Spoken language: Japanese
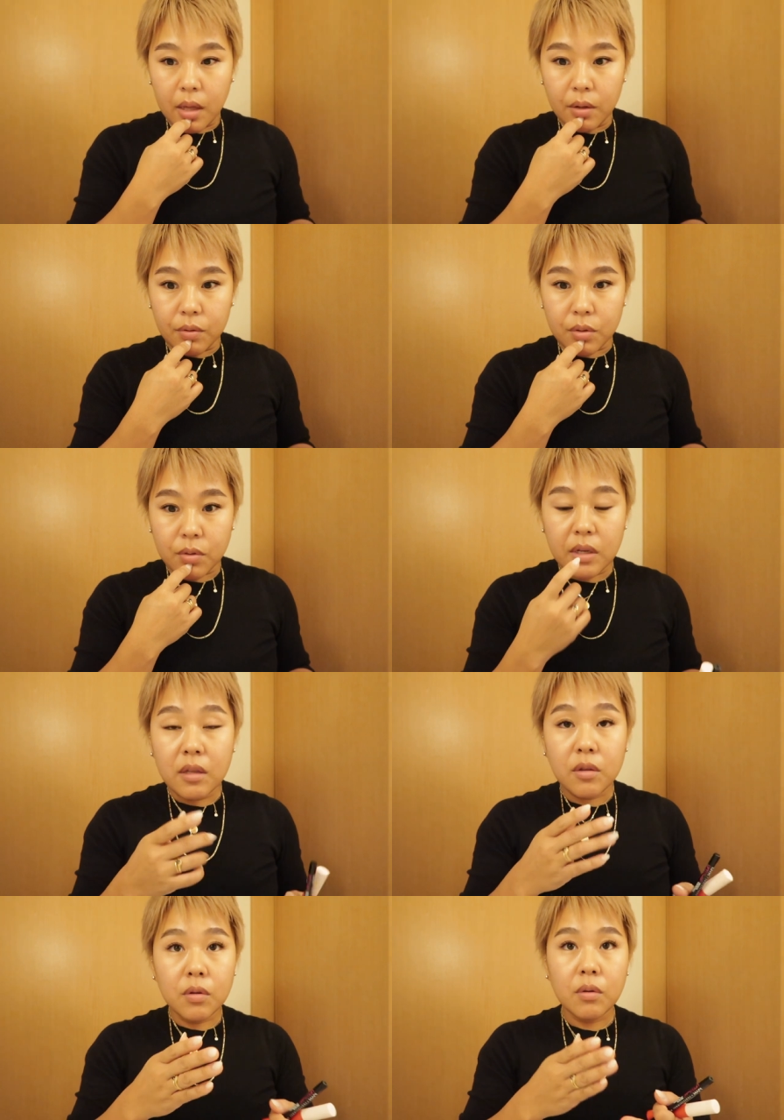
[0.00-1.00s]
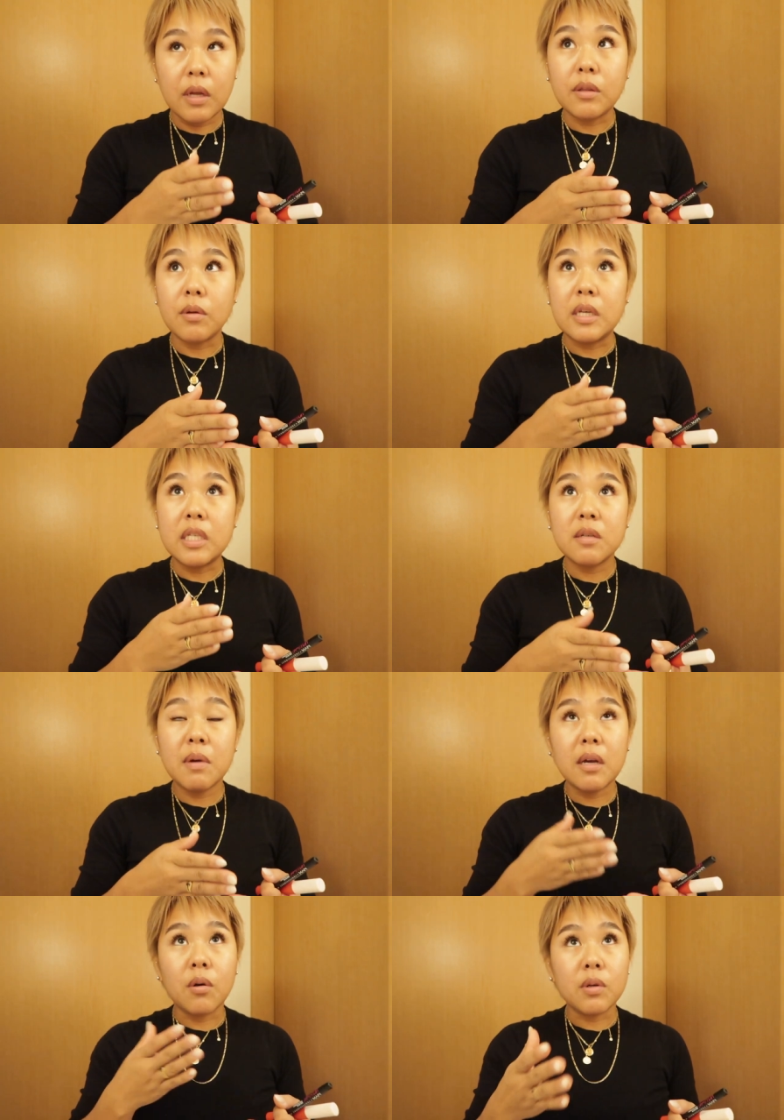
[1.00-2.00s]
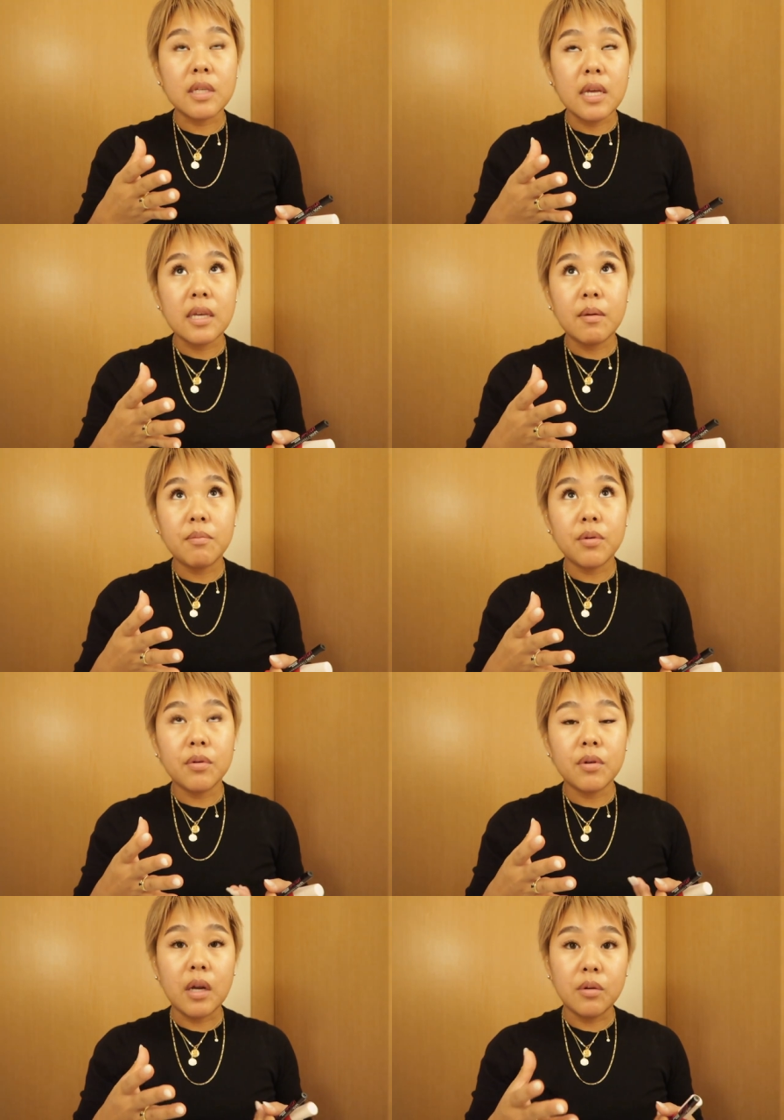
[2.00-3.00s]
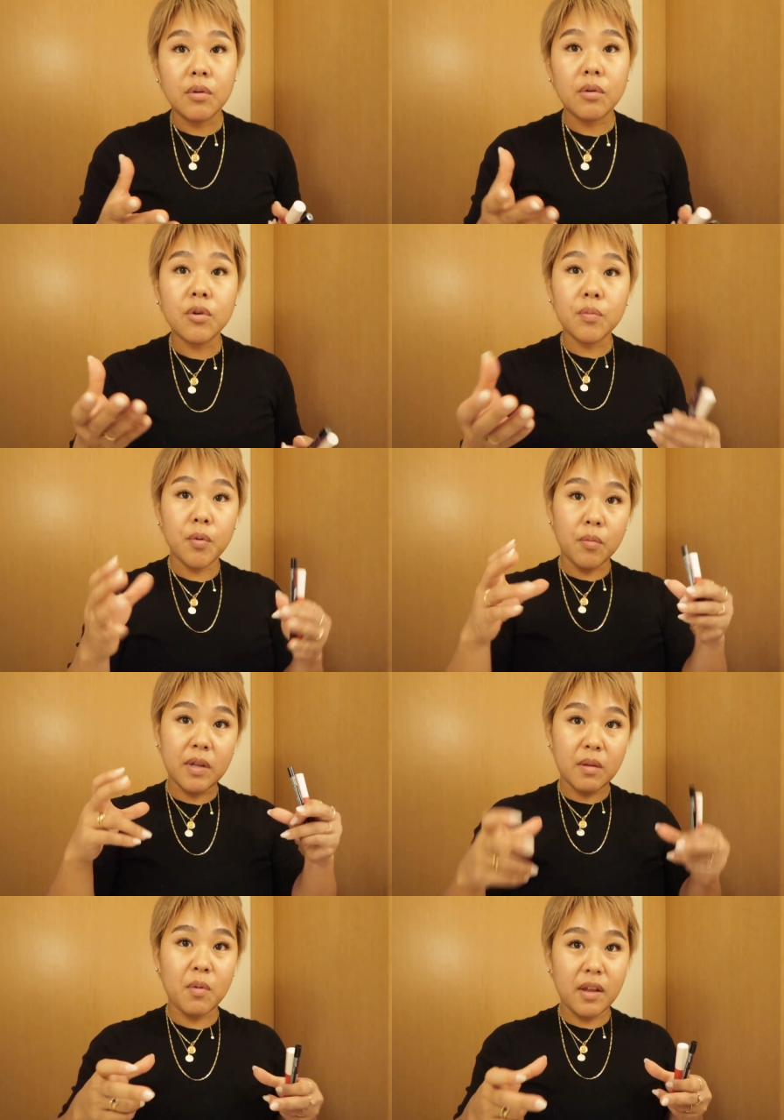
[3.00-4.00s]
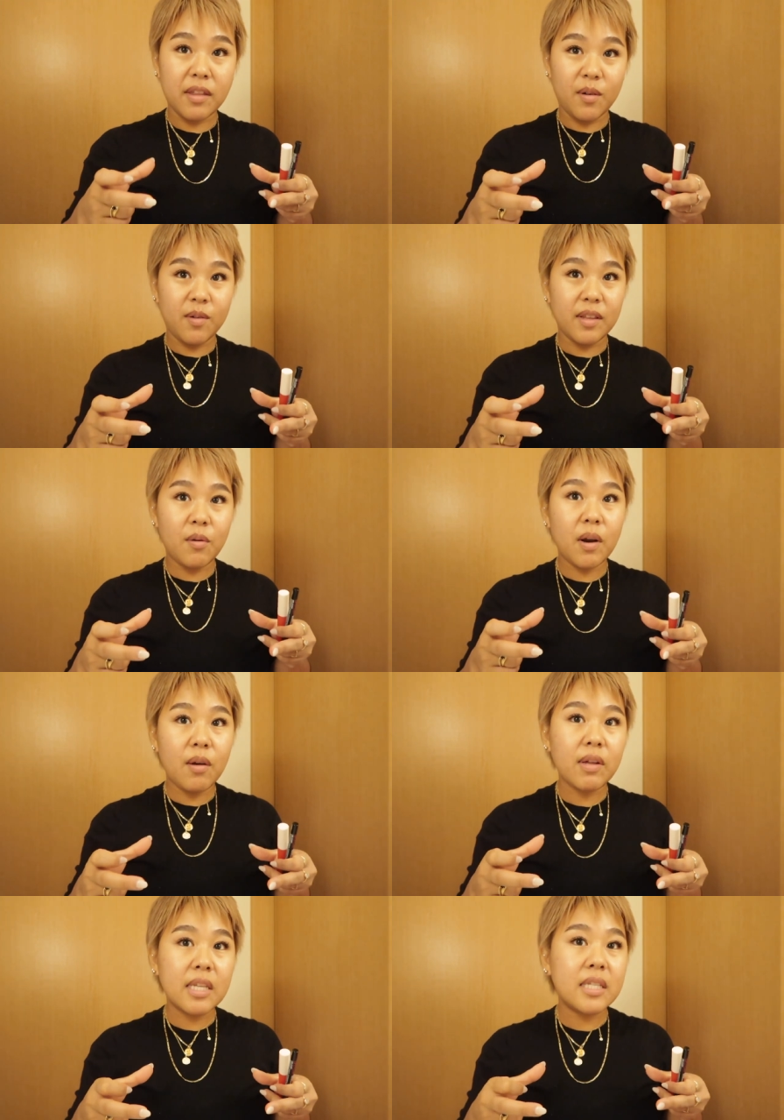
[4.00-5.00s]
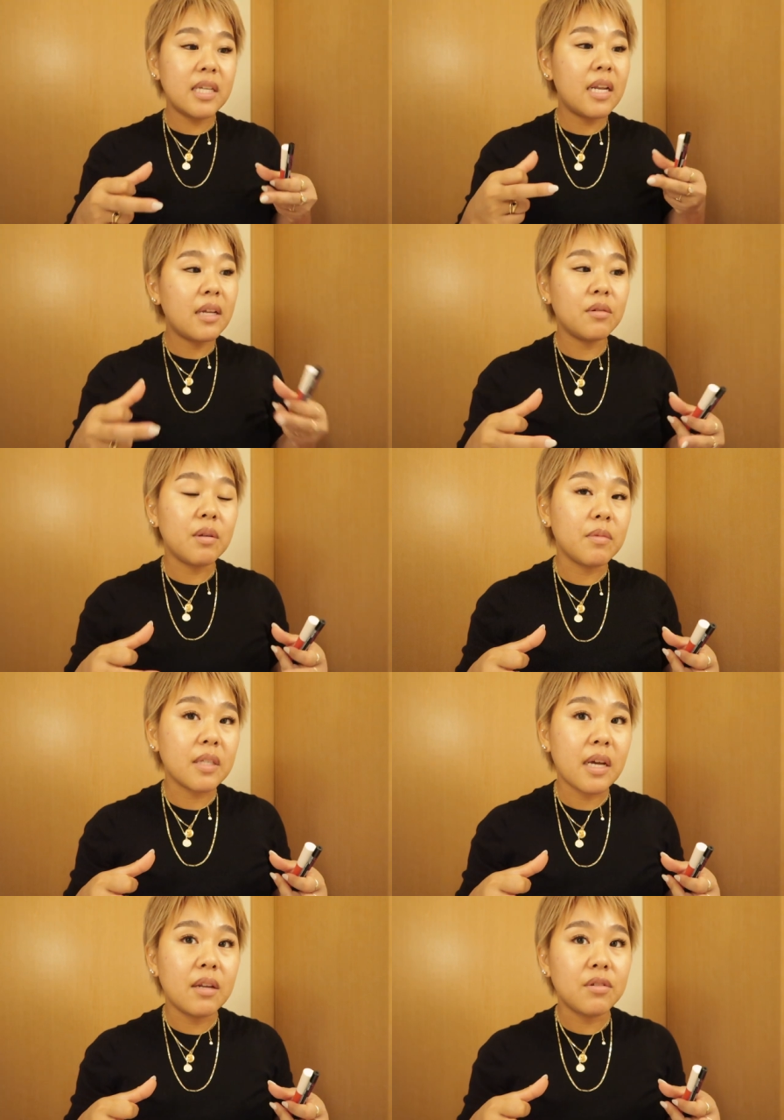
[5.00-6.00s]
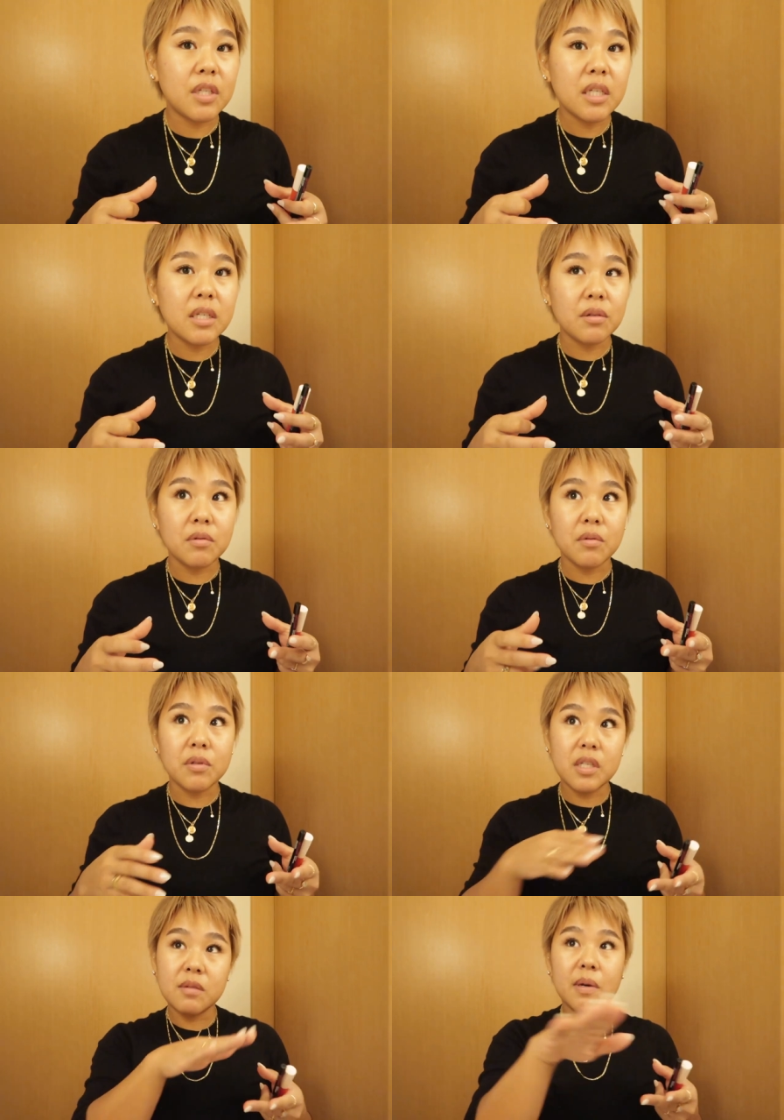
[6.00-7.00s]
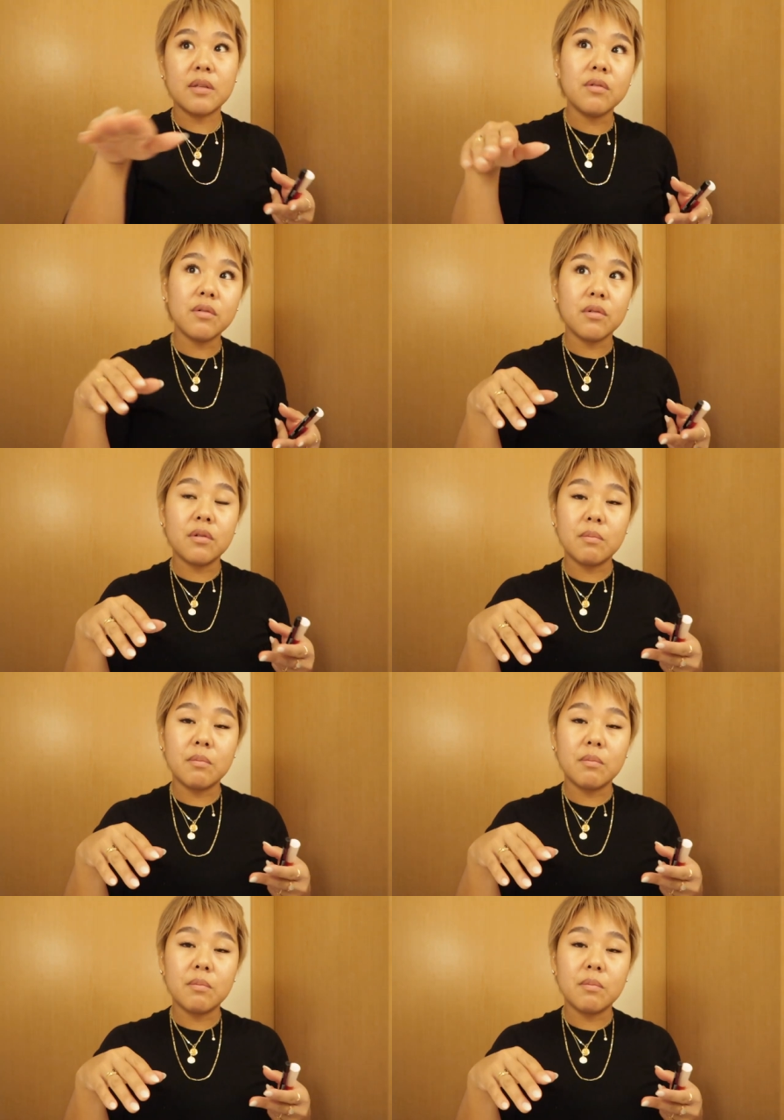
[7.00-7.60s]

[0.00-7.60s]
うんと、それにと、えっと、1万5000円分ぐらいのクーポンをまたもらったのでこれはディズニーランドでも使えるしその千葉の、